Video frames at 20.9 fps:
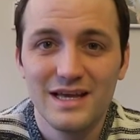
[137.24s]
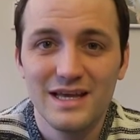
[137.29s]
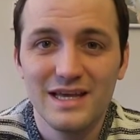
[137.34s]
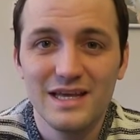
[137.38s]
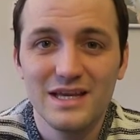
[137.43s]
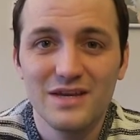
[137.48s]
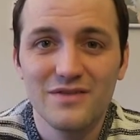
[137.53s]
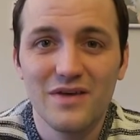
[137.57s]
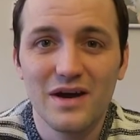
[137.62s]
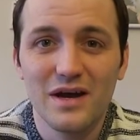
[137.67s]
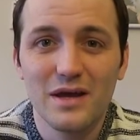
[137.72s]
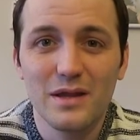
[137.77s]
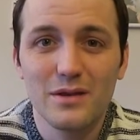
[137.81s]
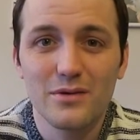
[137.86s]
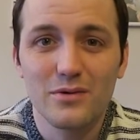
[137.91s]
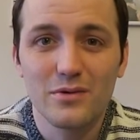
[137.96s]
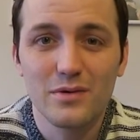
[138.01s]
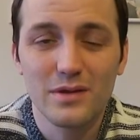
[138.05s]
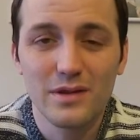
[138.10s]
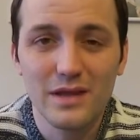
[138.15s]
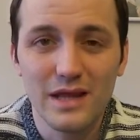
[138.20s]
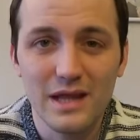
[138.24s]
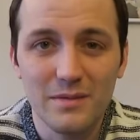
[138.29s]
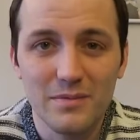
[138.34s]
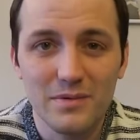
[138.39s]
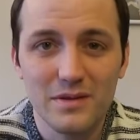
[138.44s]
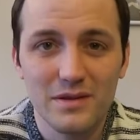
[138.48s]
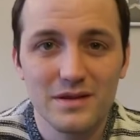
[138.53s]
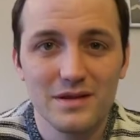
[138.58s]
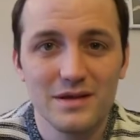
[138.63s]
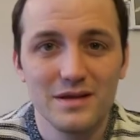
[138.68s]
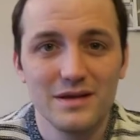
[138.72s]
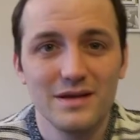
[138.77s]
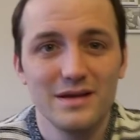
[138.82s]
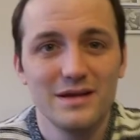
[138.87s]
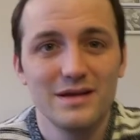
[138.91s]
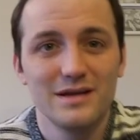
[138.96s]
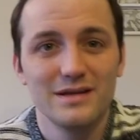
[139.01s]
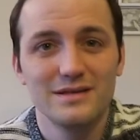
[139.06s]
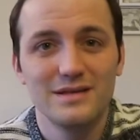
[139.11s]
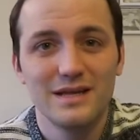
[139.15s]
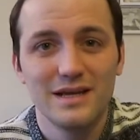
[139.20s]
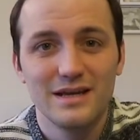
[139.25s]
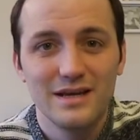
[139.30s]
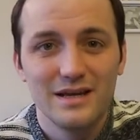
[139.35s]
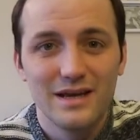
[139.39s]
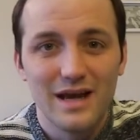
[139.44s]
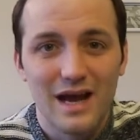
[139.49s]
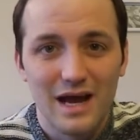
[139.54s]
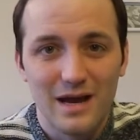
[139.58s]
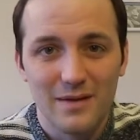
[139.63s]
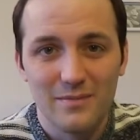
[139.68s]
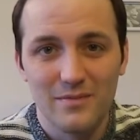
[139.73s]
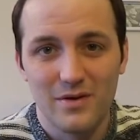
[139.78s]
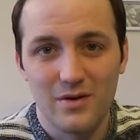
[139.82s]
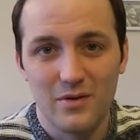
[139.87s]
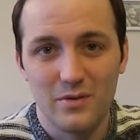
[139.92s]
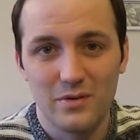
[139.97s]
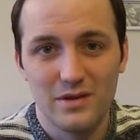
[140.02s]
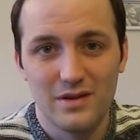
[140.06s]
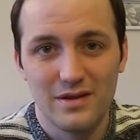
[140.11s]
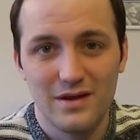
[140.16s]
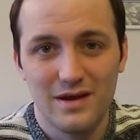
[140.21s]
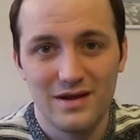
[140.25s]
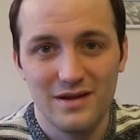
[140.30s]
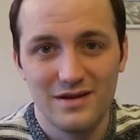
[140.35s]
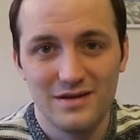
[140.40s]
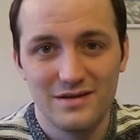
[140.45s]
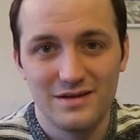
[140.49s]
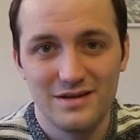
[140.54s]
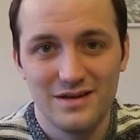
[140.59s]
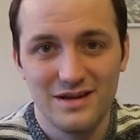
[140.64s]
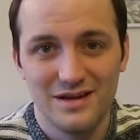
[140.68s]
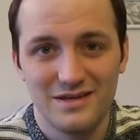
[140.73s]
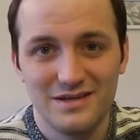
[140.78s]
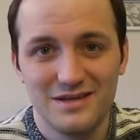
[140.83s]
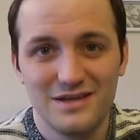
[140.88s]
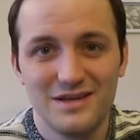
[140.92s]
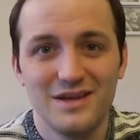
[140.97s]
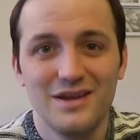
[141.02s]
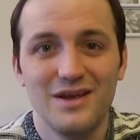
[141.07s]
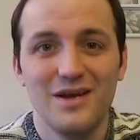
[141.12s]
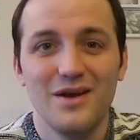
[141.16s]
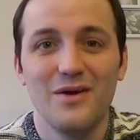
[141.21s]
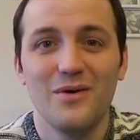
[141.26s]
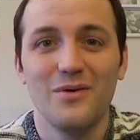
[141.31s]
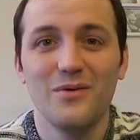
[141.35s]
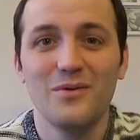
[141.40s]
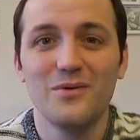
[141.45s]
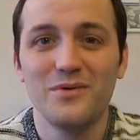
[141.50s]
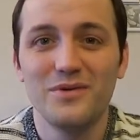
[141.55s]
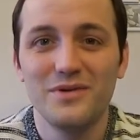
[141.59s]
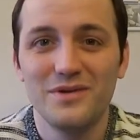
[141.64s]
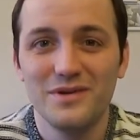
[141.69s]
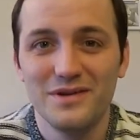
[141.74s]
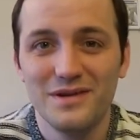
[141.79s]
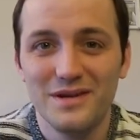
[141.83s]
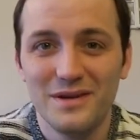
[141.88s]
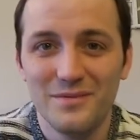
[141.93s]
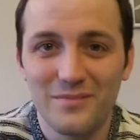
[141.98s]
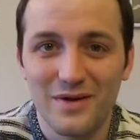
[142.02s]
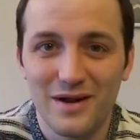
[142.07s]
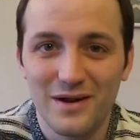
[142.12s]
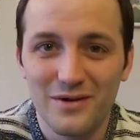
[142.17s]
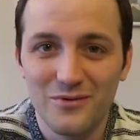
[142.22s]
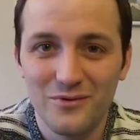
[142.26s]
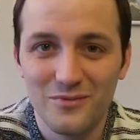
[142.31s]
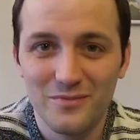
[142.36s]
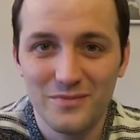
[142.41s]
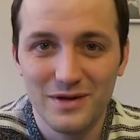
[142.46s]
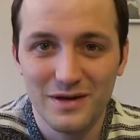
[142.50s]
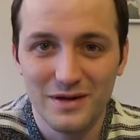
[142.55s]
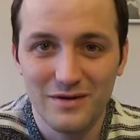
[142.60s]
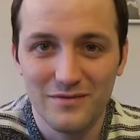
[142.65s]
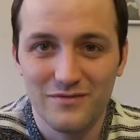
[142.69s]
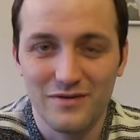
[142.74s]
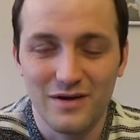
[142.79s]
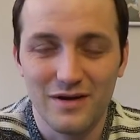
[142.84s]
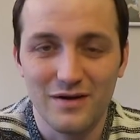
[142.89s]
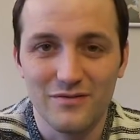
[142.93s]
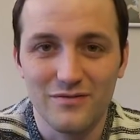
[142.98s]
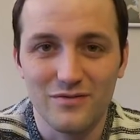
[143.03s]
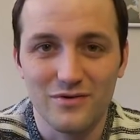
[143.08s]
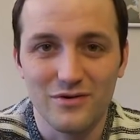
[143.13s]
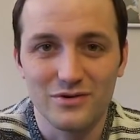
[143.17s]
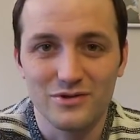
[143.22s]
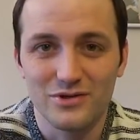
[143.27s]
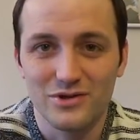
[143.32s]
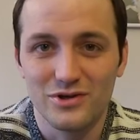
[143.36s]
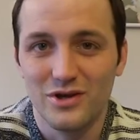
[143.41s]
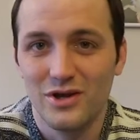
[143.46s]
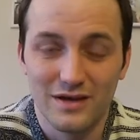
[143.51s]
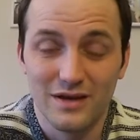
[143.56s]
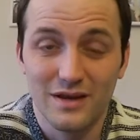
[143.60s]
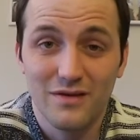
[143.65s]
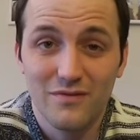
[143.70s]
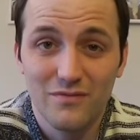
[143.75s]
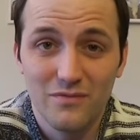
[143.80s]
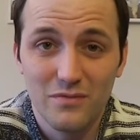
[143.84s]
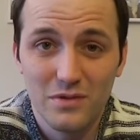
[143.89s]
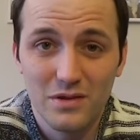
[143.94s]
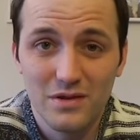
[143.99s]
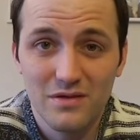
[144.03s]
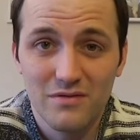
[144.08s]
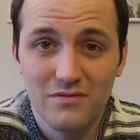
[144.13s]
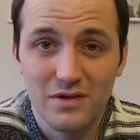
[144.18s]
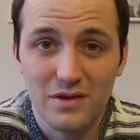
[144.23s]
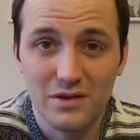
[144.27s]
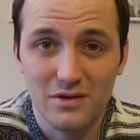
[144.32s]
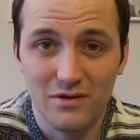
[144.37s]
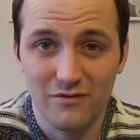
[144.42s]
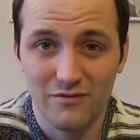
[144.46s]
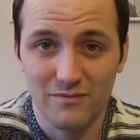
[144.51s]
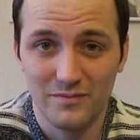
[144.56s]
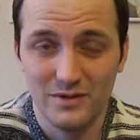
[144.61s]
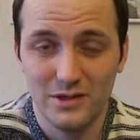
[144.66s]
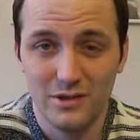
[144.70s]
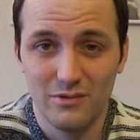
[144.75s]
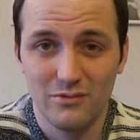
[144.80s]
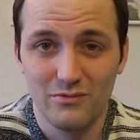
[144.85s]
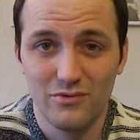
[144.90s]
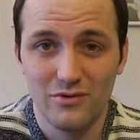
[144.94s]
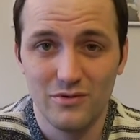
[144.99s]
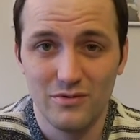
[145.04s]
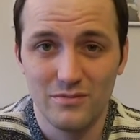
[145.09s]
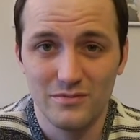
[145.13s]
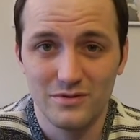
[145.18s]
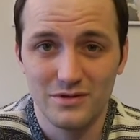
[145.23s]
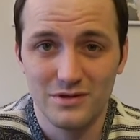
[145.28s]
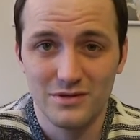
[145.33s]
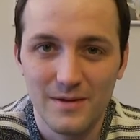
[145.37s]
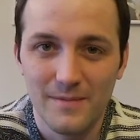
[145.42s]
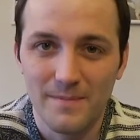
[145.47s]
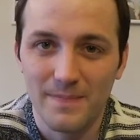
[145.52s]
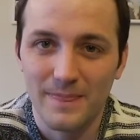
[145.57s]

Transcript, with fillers: ich war es doch selbst, der den Arm rausgehalten hat und den Ball unbedingt fangen wollte. Ich wusste, was auf mich zukommt.